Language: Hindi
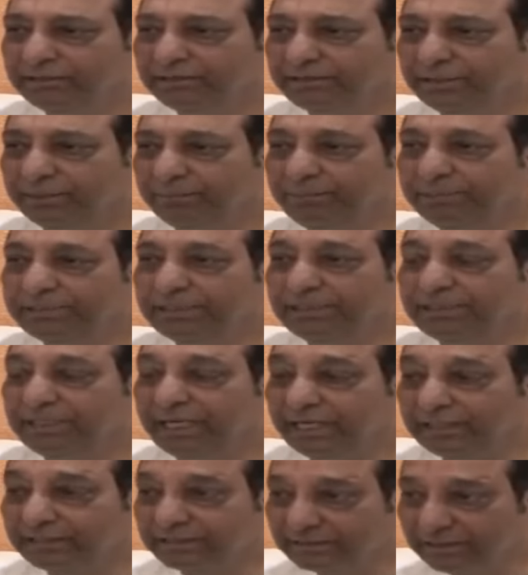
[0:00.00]
छब्बीस
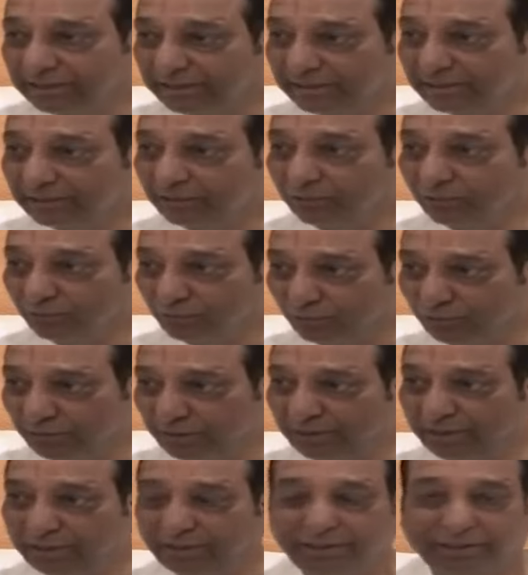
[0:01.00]
हजार से अधिक लोगों ने
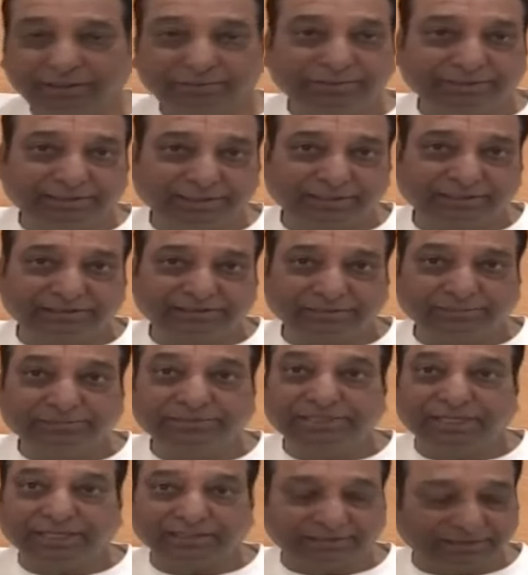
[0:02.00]
अभी तक
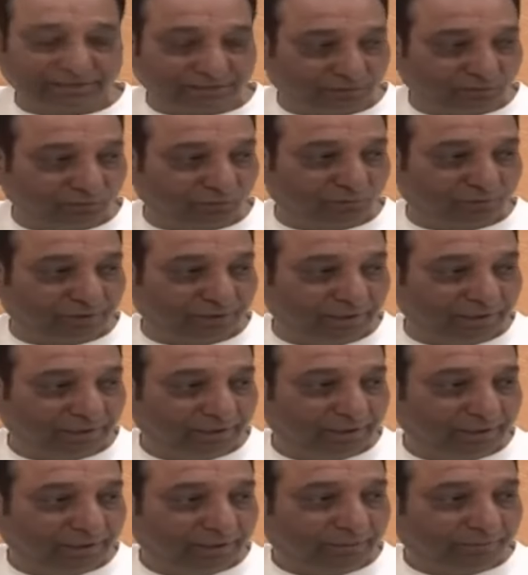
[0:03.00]
छब्बीस लाख से अधिक लोगों ने
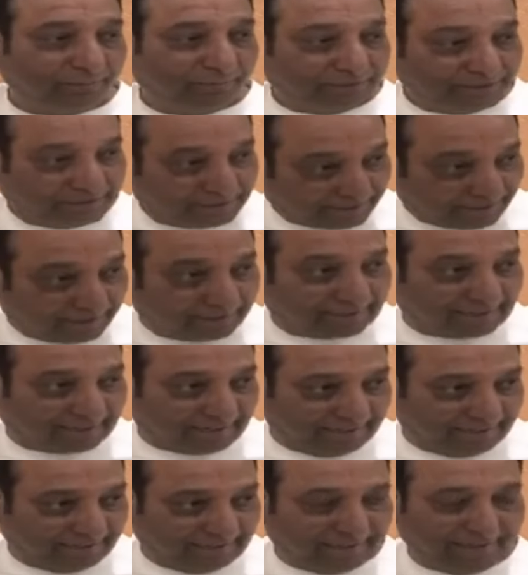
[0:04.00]
पंजीकरण करा
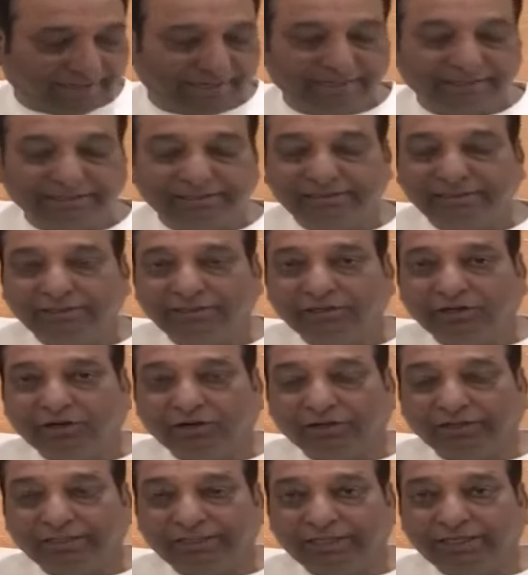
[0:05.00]
लिया है
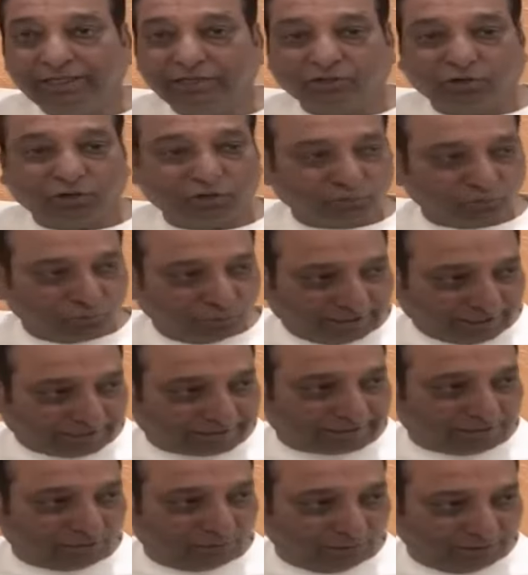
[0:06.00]
और ये रिकॉर्ड तोड़
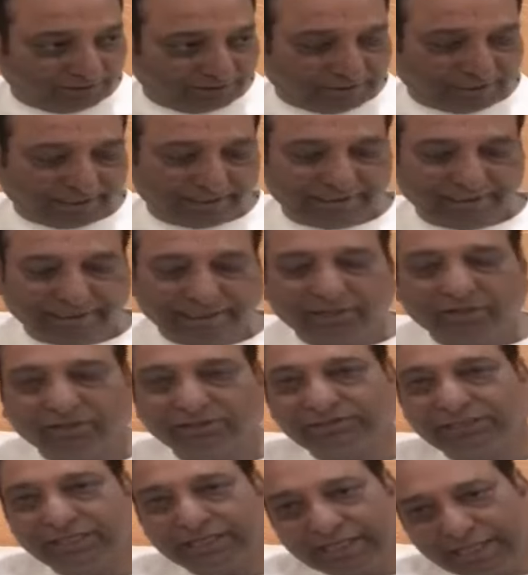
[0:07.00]
यात्रा होने जा रही है तो
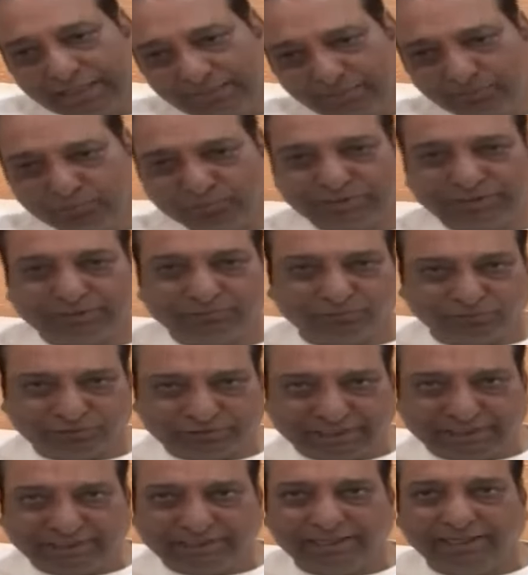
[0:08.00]
सरकार भी पूरी तरह
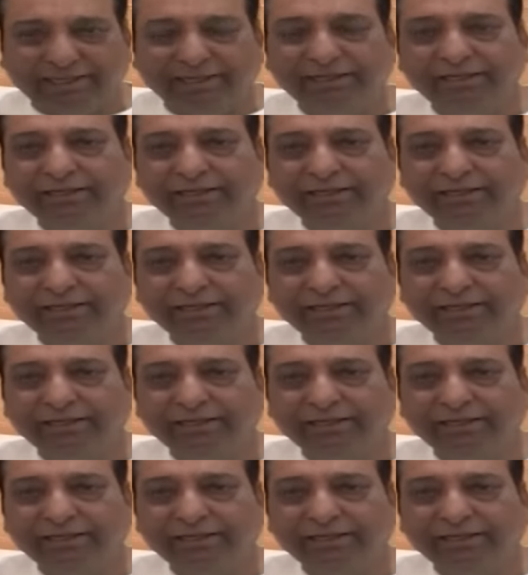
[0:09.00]
मुस्तैद है